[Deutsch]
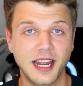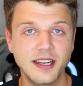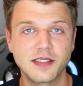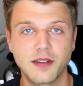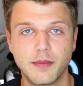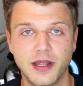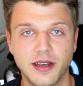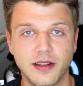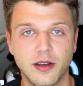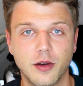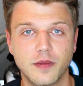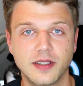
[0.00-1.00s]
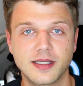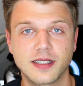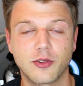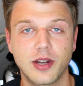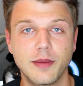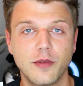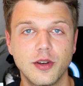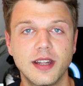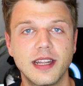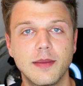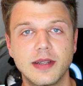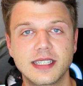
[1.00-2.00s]
Landesverbände auf Instagram von der
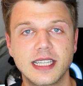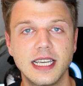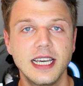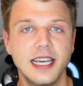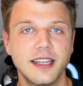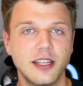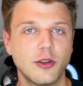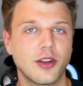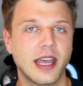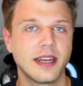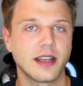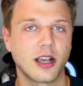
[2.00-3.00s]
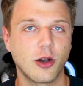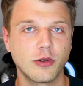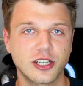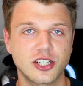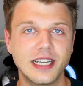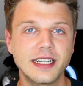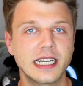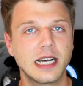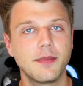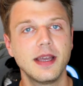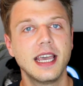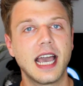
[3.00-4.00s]
DMSG, die dort einen Account erstellt
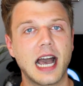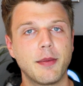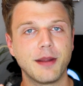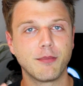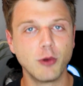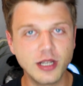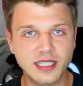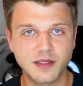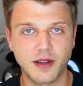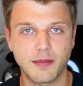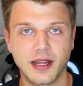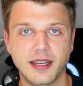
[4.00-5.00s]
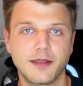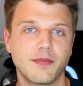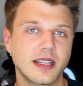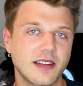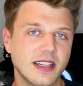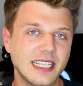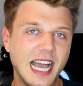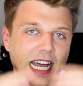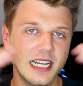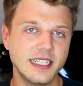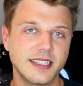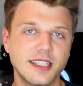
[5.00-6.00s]
haben, aber der Bundesverband, quasi
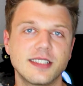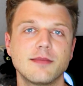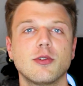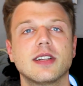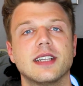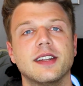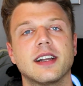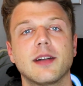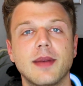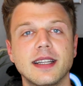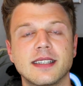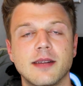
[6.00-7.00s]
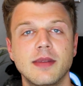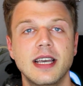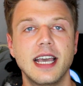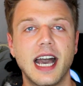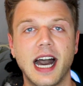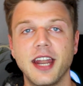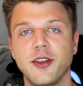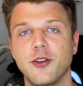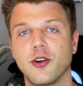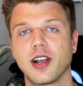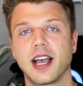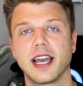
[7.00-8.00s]
alle 16 Bundesländer gemeinsam, hatten
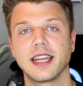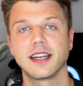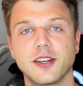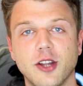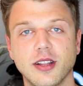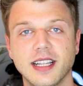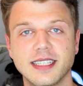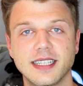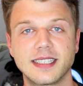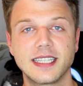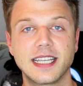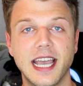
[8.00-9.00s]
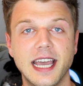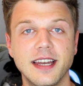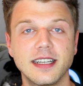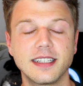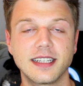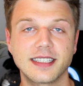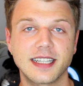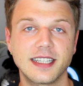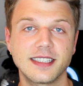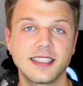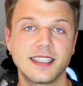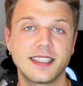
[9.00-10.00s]
noch keinen. Doch das hat sich geändert. Das
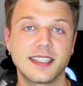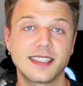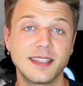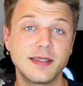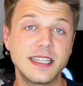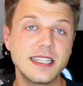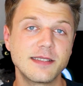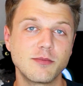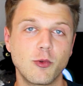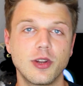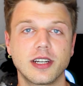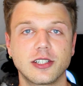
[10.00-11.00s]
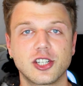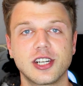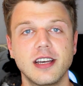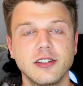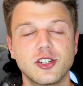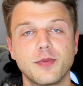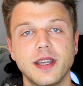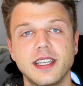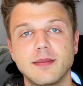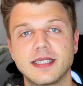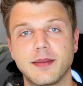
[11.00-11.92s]
Ganze ist jetzt in diesem Monat gestartet, sprich im